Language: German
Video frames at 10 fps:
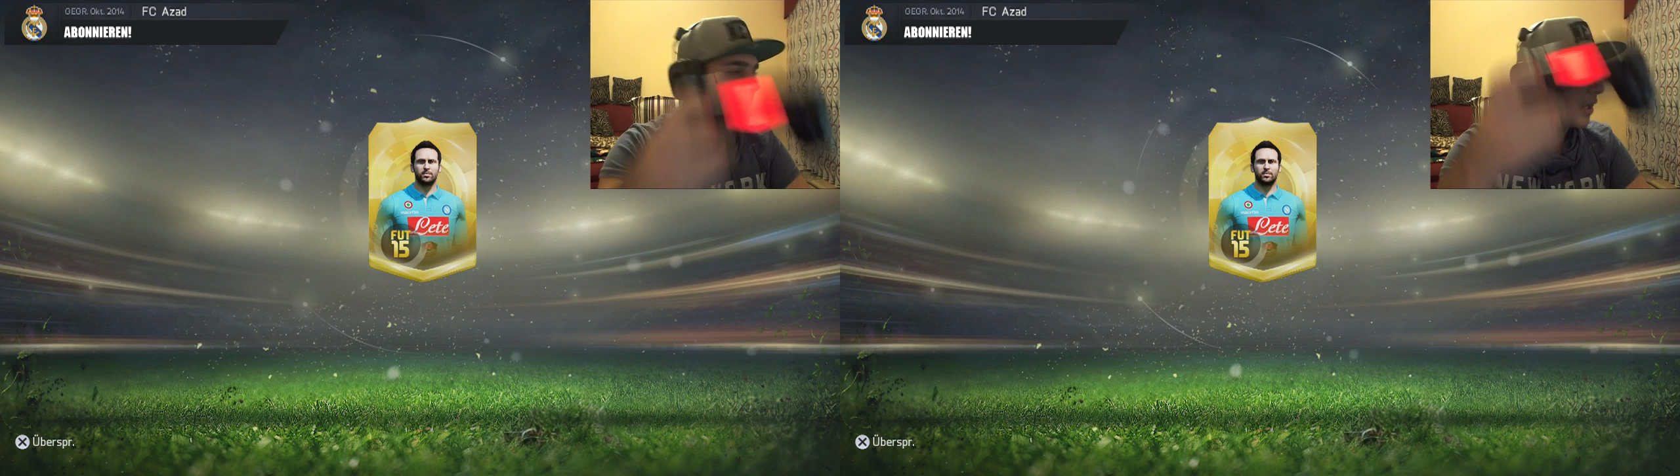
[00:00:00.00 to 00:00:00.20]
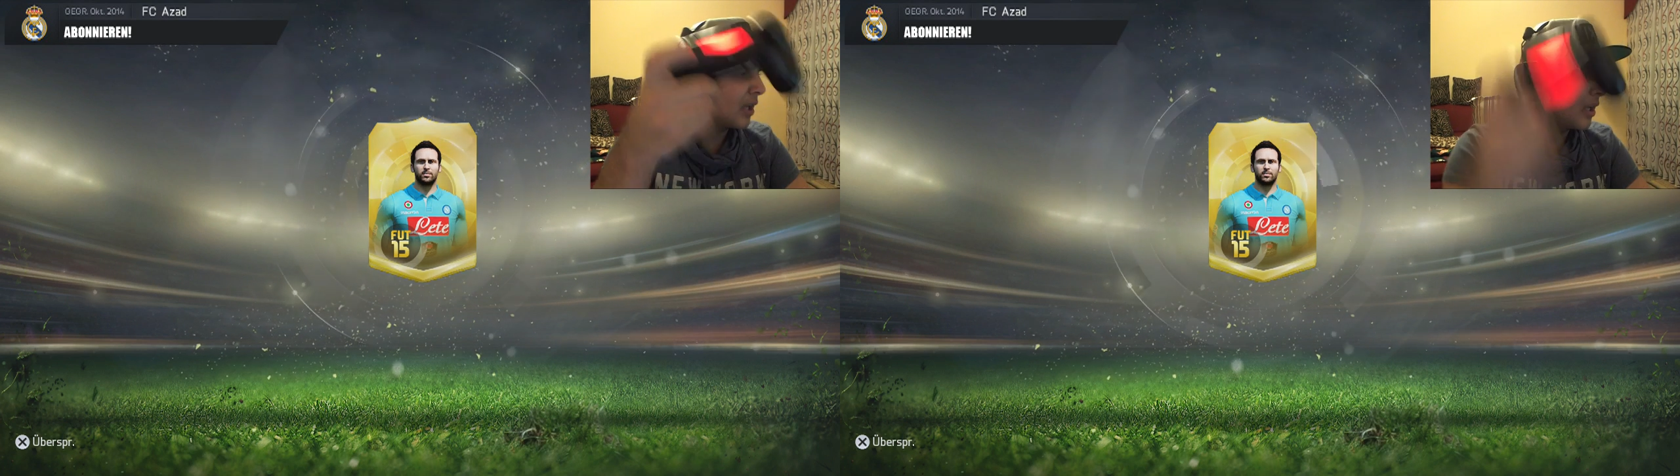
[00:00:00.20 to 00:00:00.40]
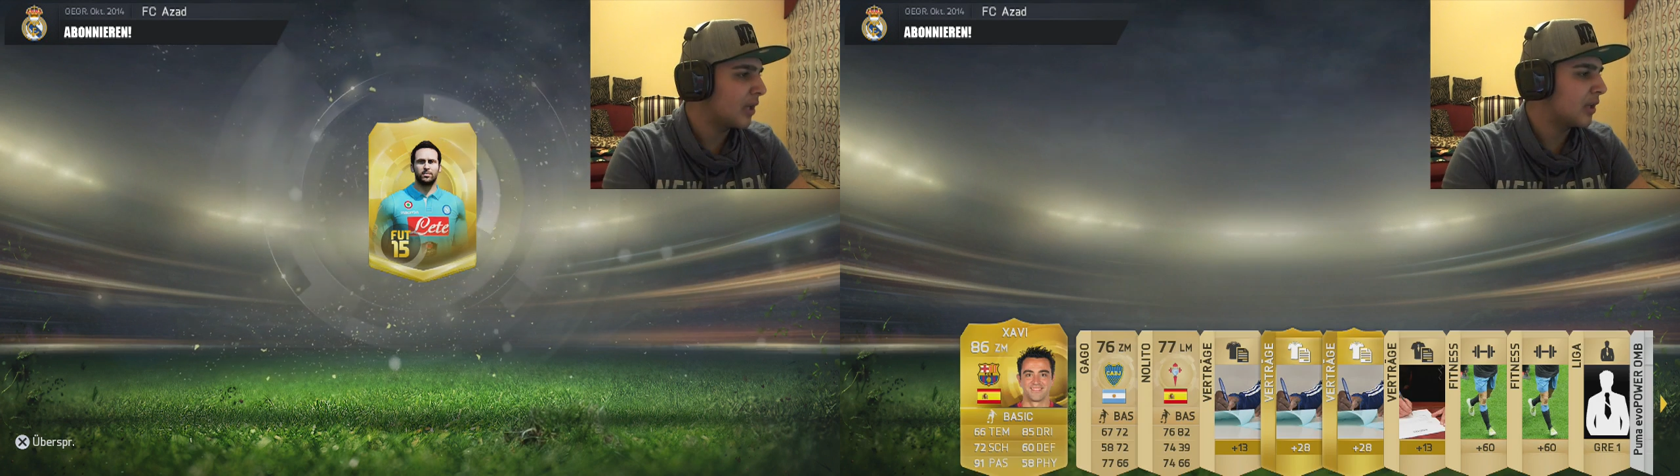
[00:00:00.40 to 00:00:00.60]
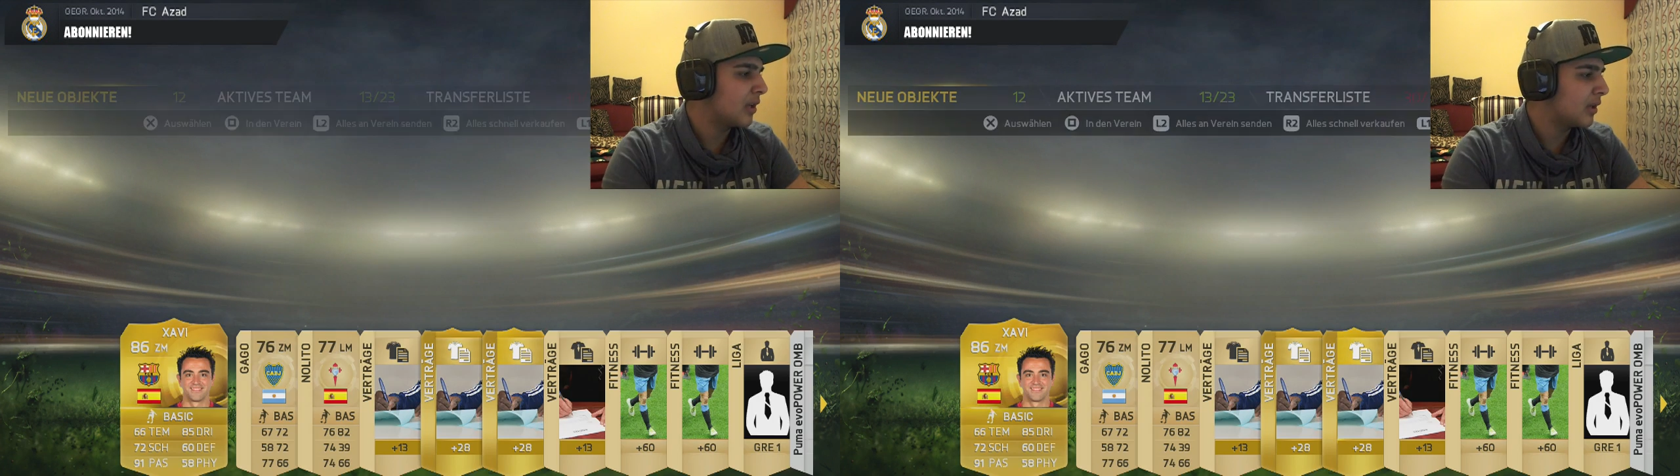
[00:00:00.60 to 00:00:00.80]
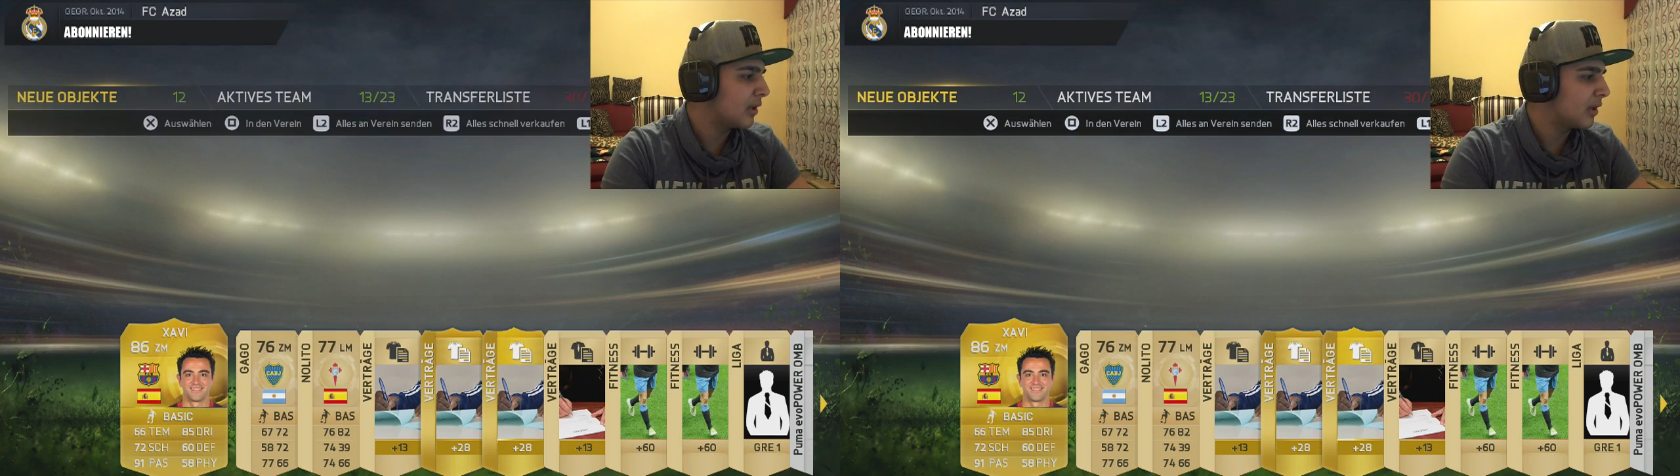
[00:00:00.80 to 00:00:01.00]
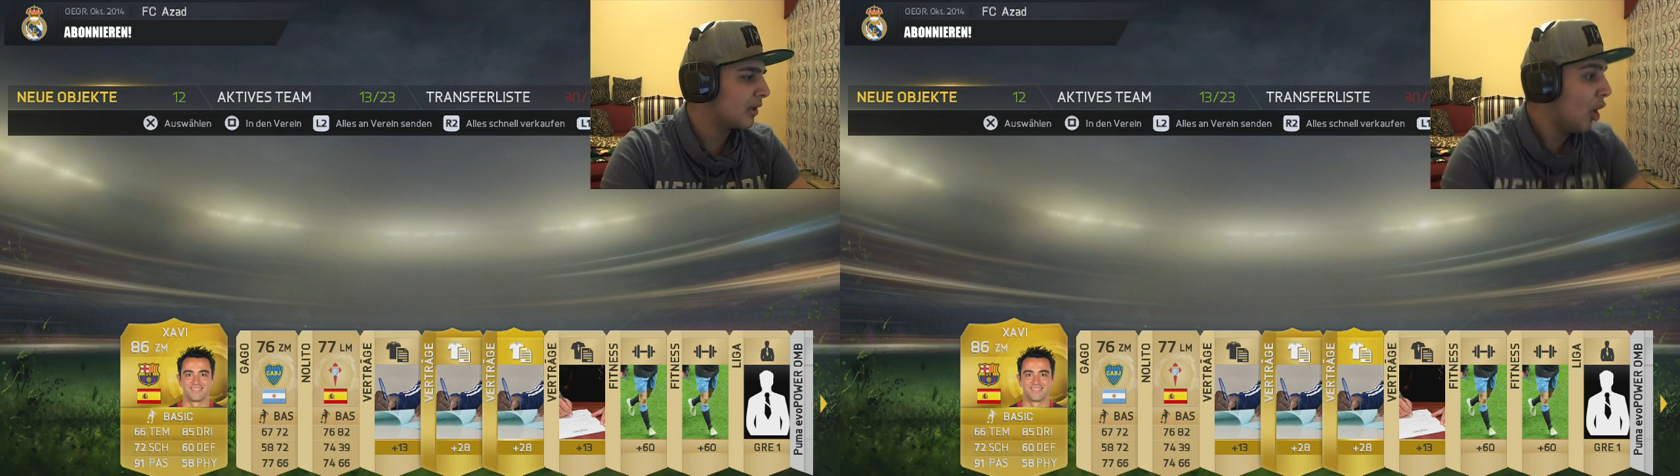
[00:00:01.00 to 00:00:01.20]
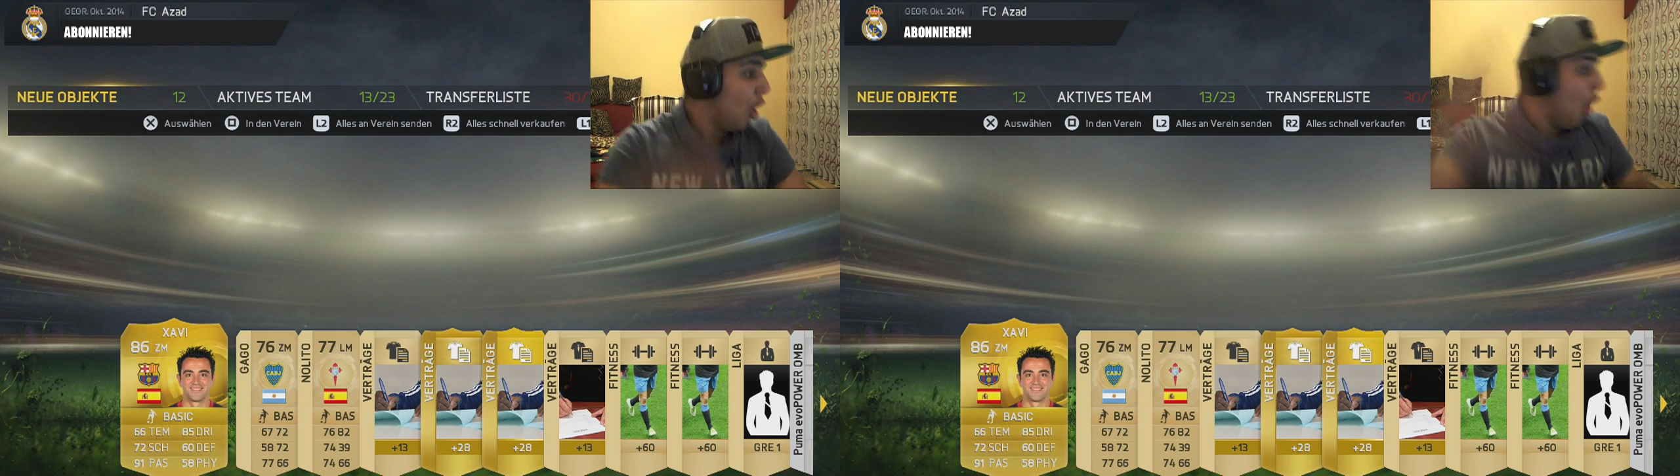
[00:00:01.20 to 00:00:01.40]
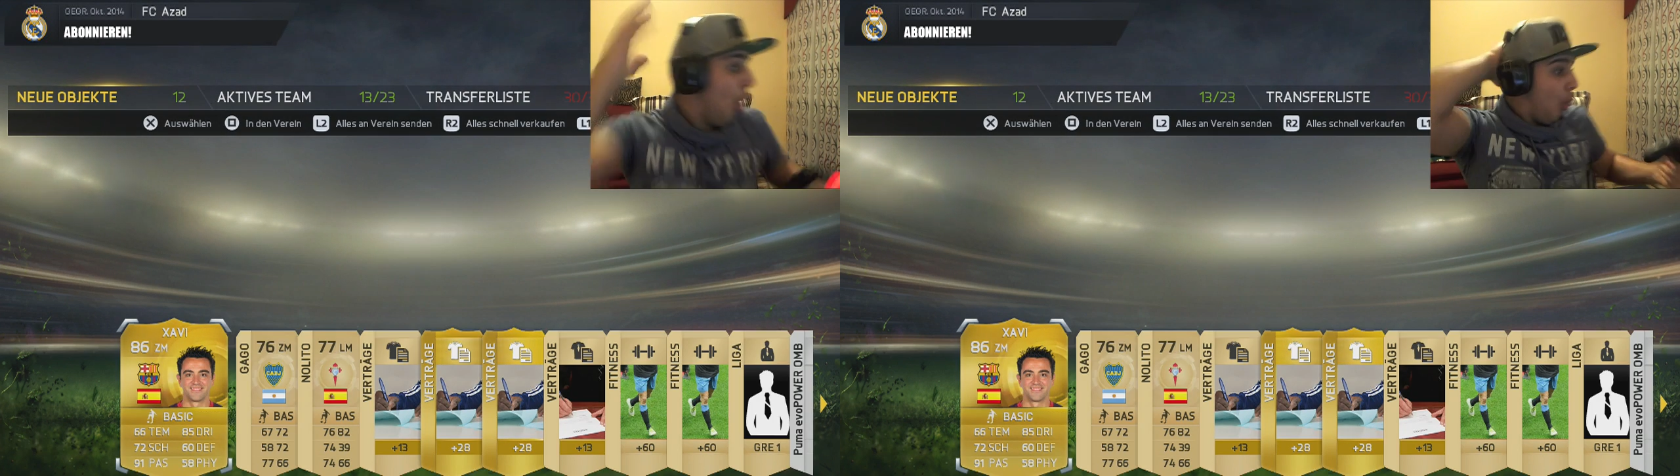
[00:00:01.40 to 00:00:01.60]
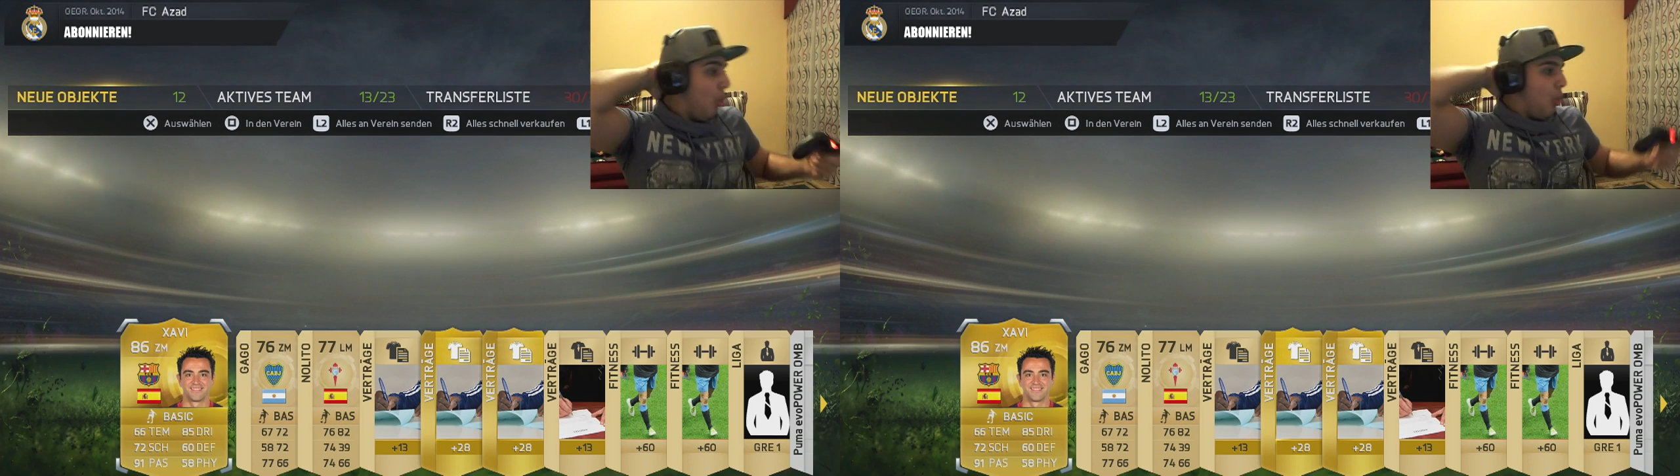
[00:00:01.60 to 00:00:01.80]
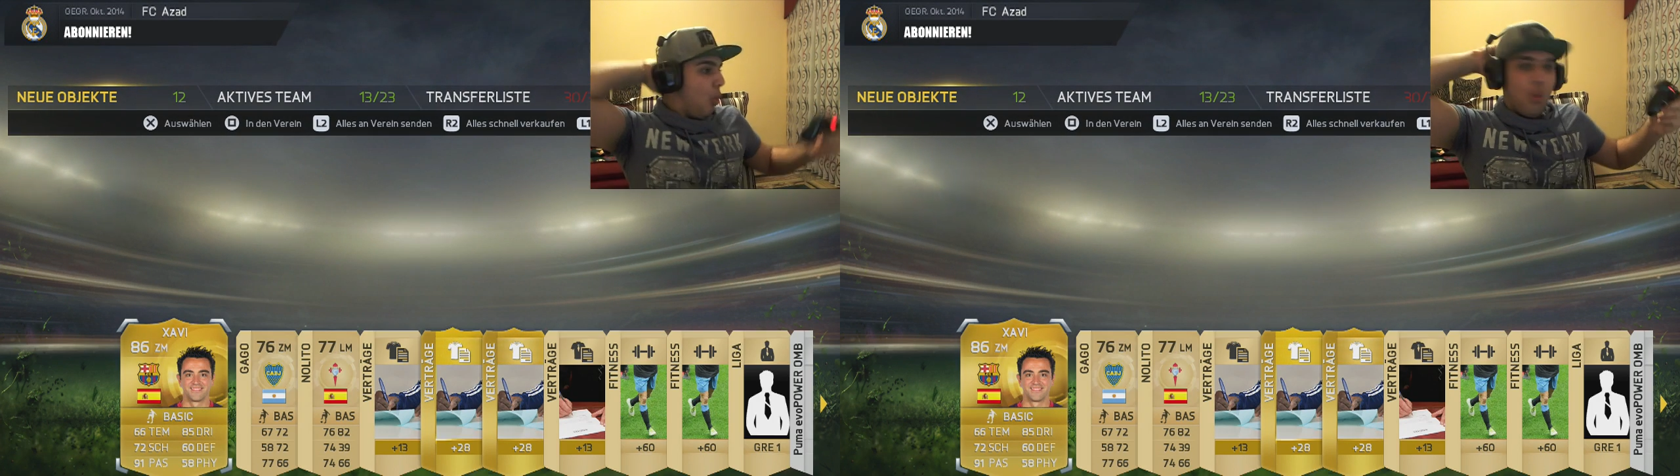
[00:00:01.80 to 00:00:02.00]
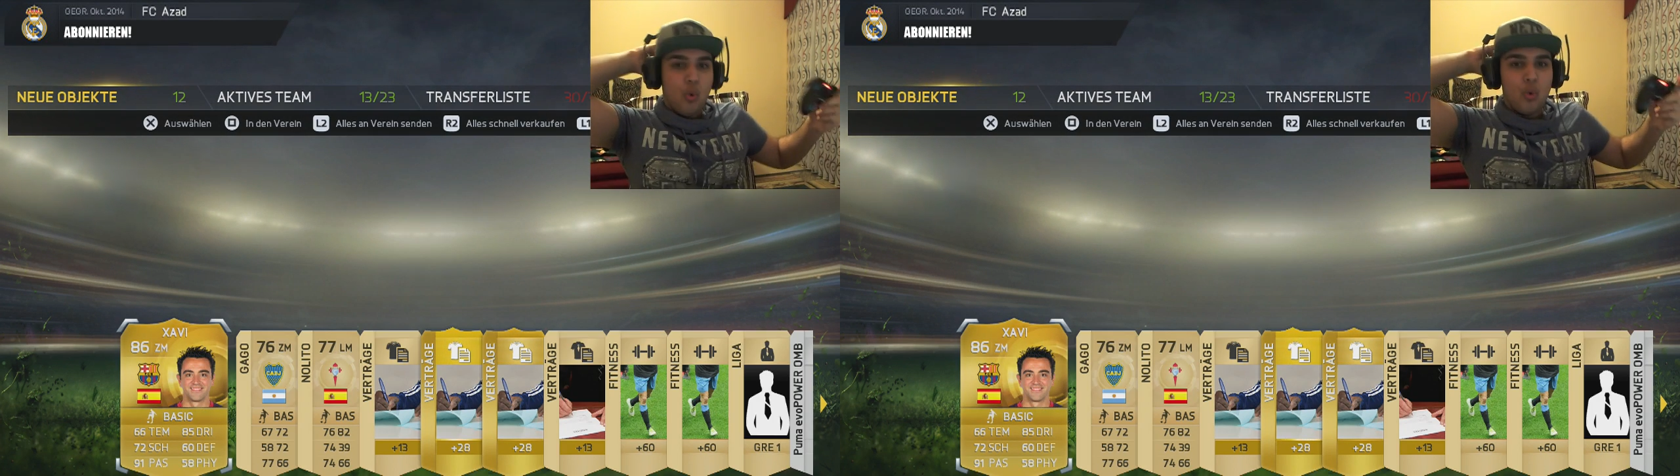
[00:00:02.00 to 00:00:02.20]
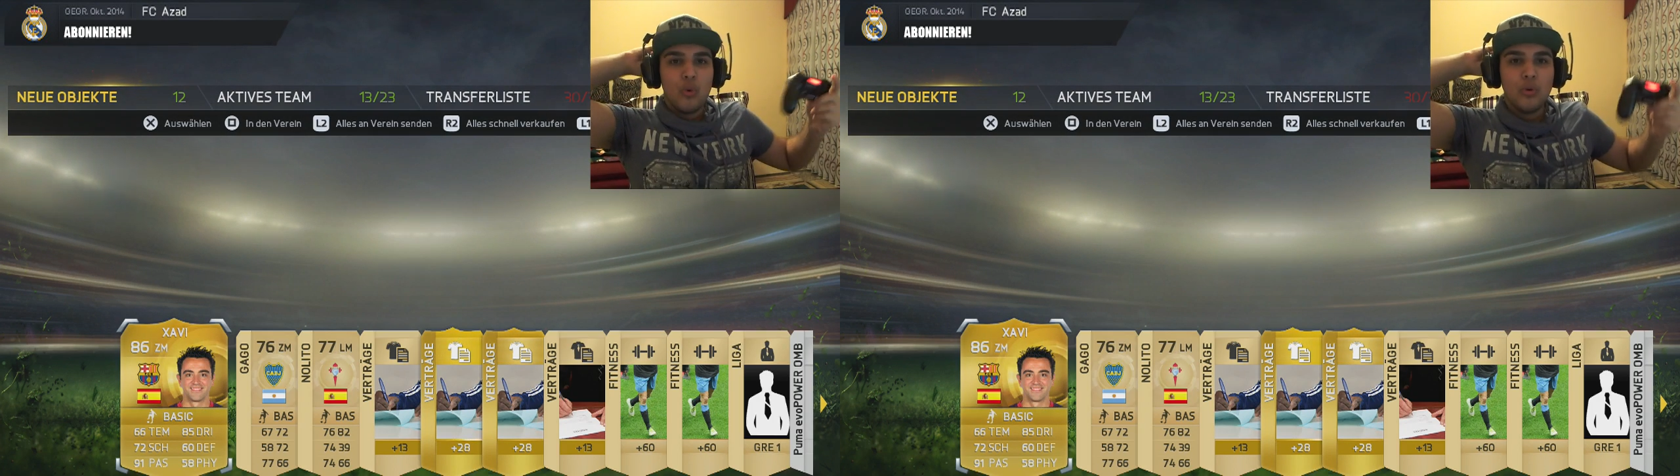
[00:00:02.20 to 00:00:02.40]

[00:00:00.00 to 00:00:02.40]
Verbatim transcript: ey? Uh!